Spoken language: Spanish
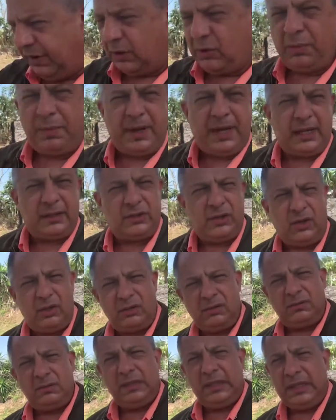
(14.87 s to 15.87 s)

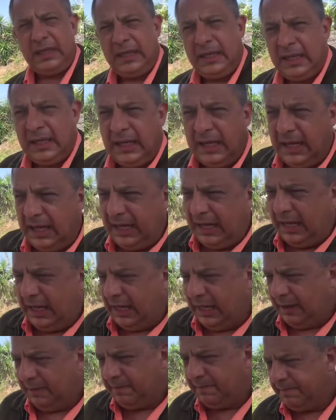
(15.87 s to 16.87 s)
recuperación
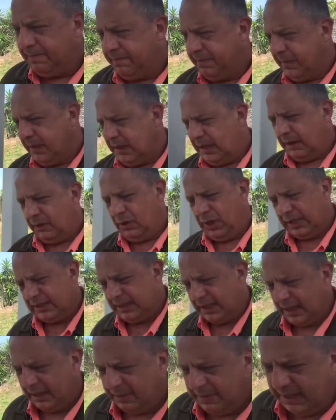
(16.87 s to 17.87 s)
eh, que voy a
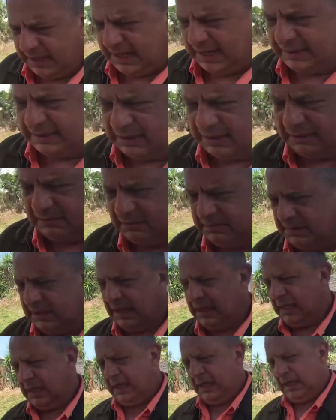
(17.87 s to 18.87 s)
estar en mi casa
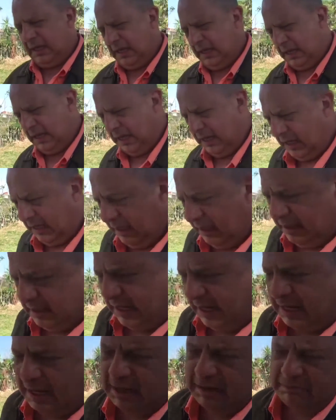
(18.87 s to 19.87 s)
y
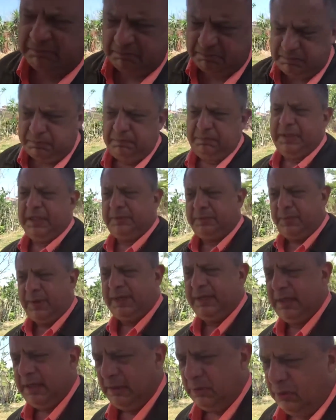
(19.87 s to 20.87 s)
ya
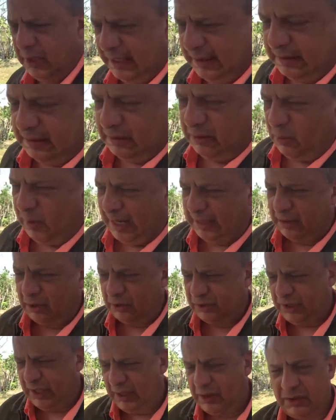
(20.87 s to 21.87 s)
después de unas
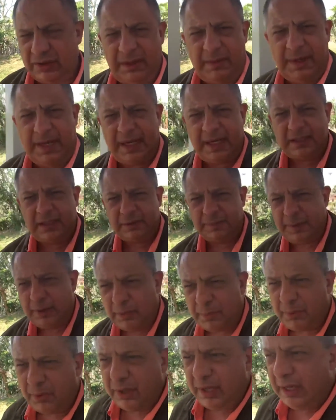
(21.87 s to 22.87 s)
cuatro o cinco semanas
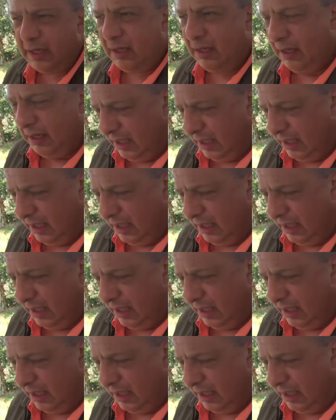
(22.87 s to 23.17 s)
espero poder